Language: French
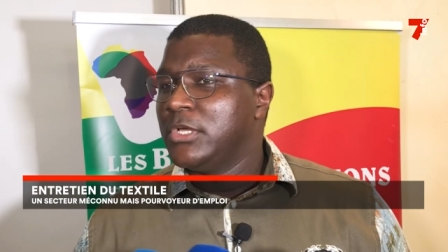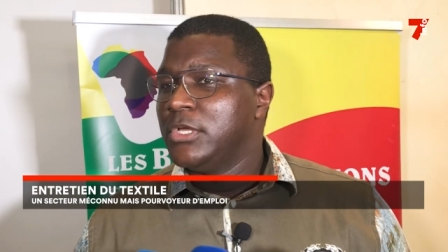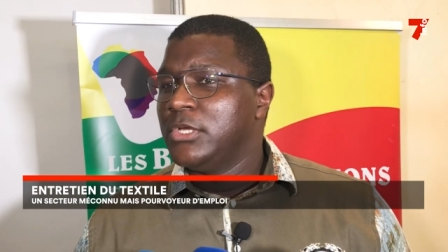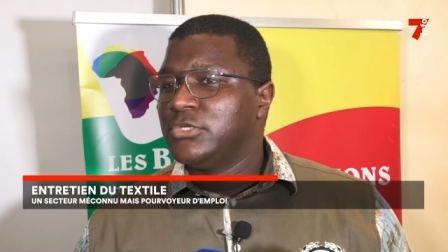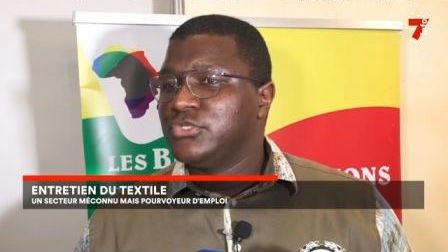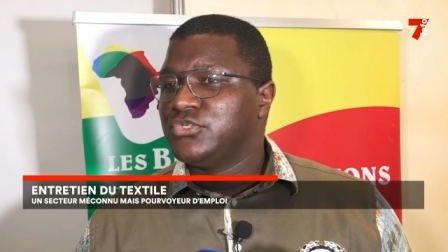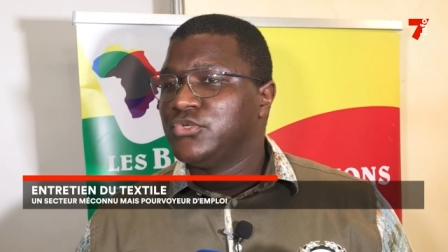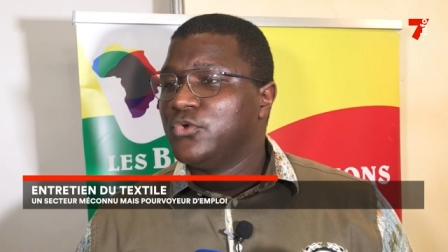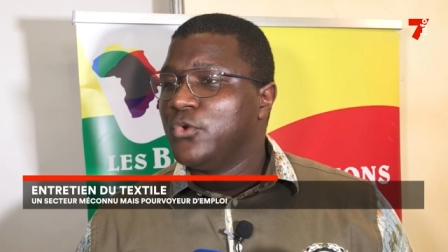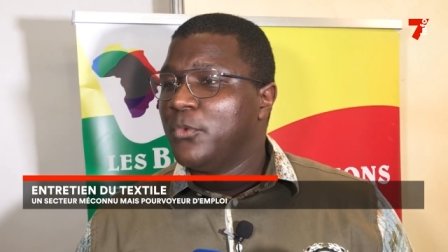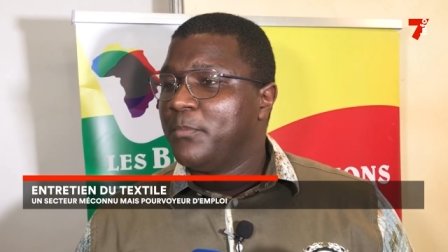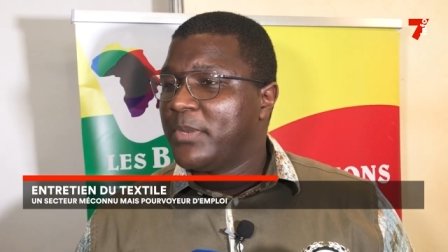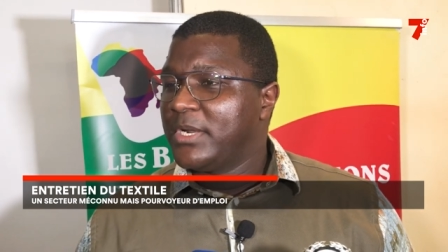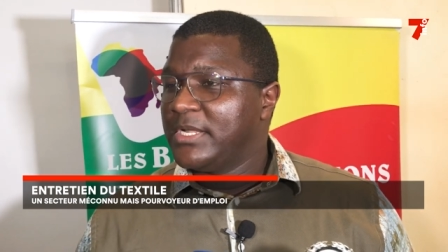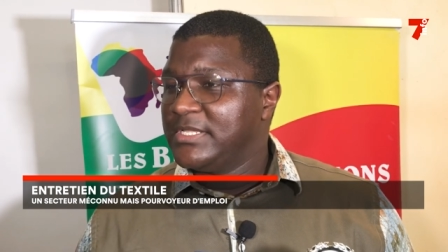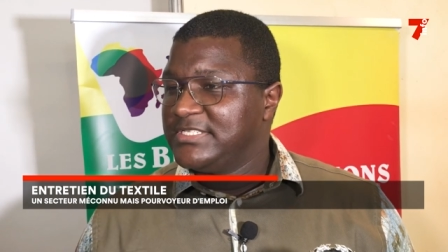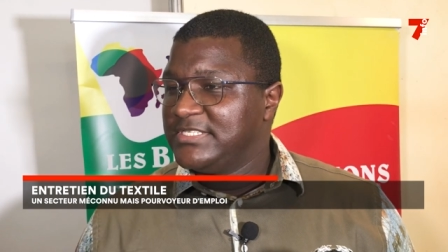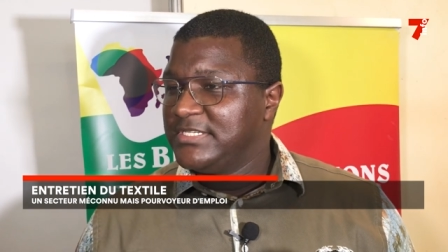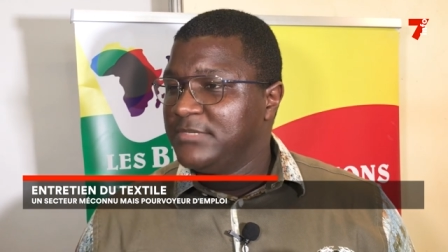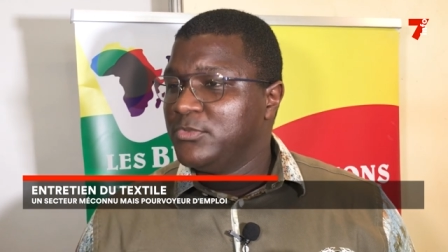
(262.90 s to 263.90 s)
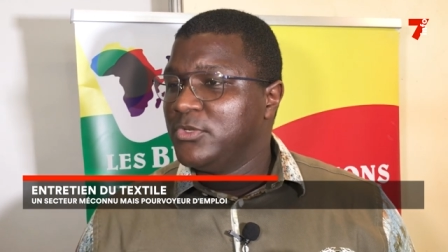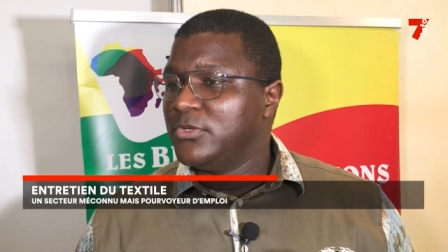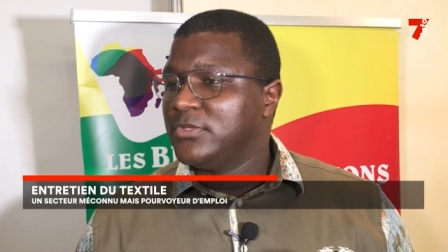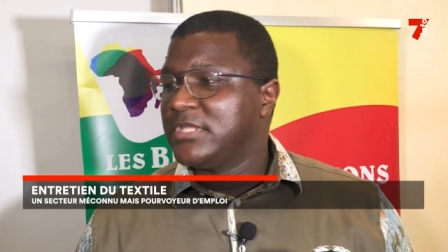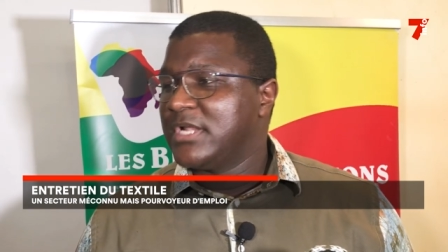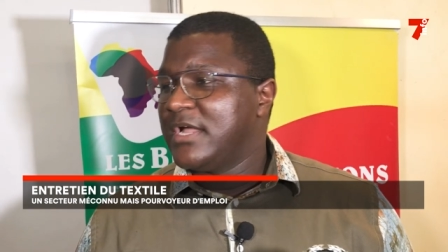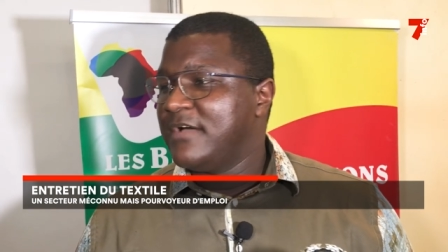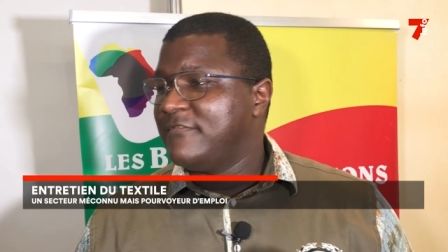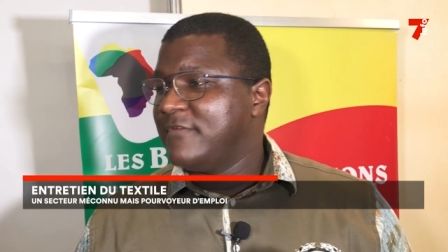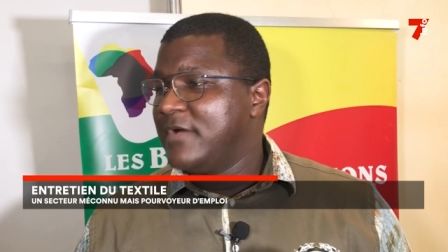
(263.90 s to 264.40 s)
sur nos principes de
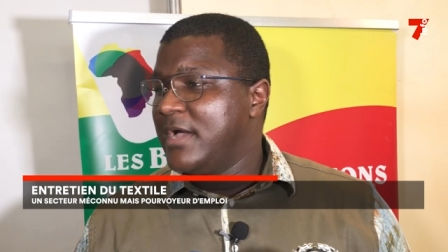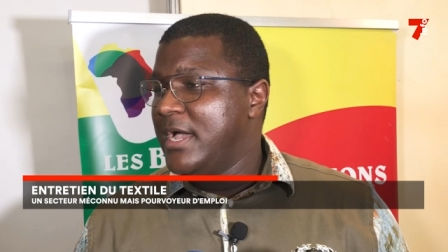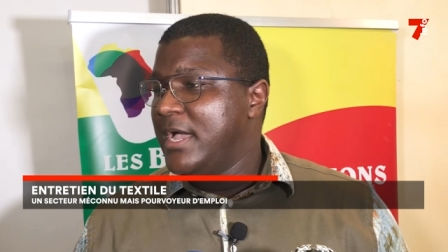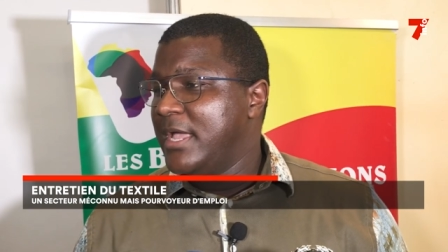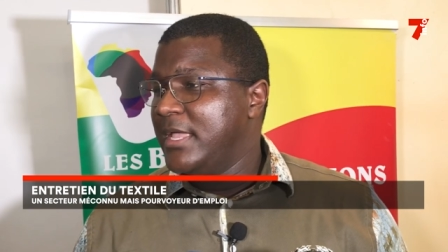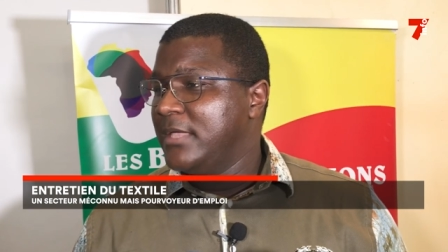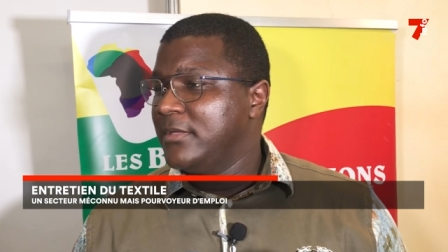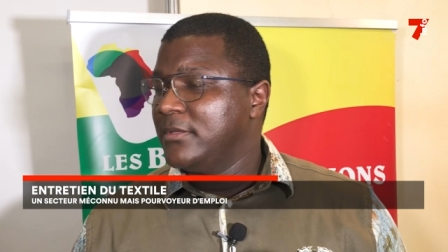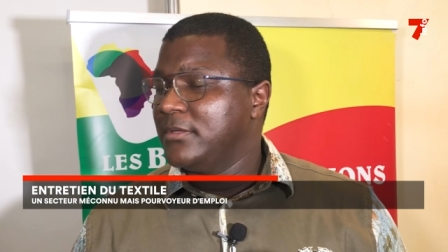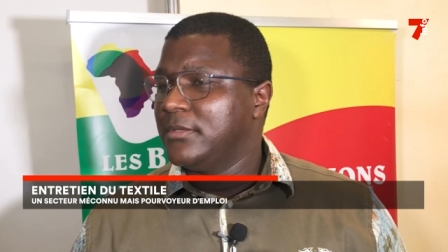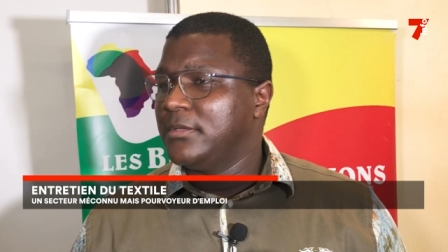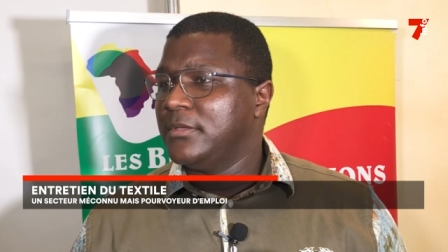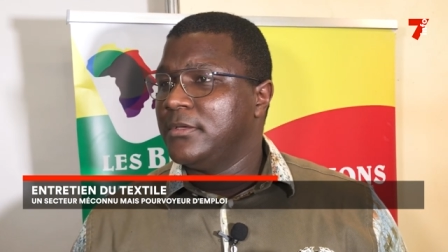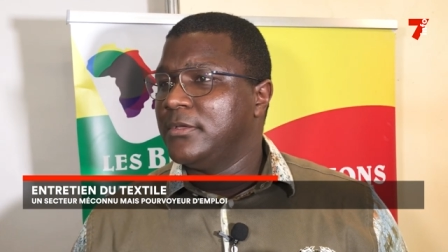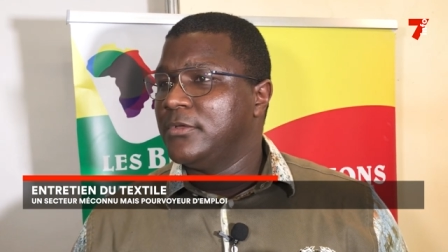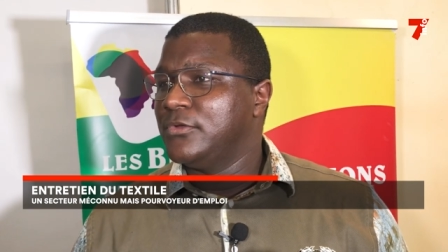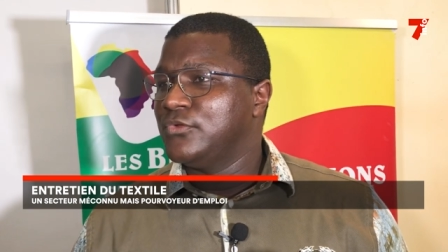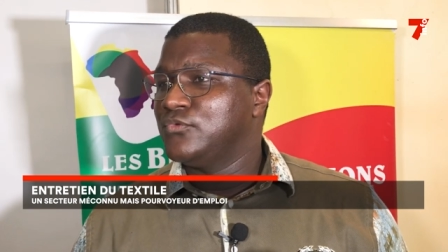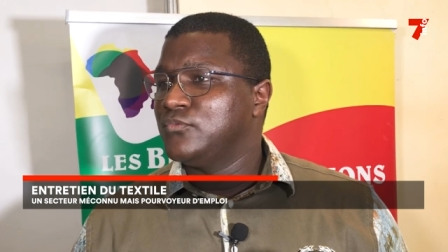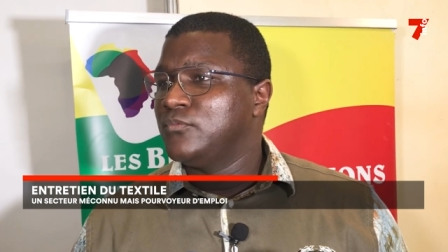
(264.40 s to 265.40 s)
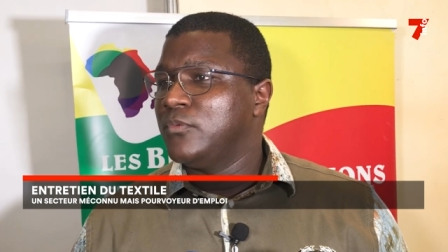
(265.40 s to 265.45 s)
travail, euh,